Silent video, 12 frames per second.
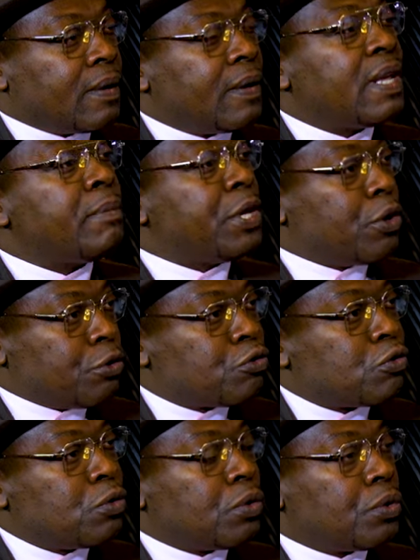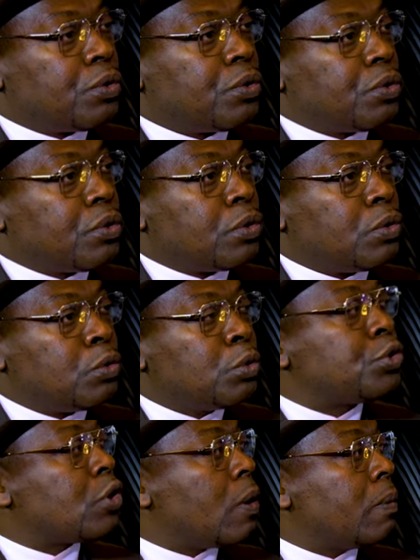Les meilleurs jours,
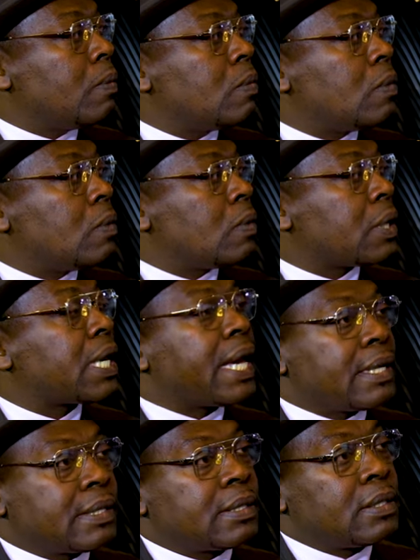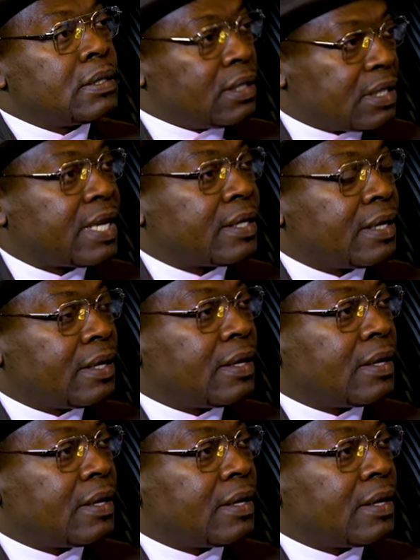nous sommes 15, 17.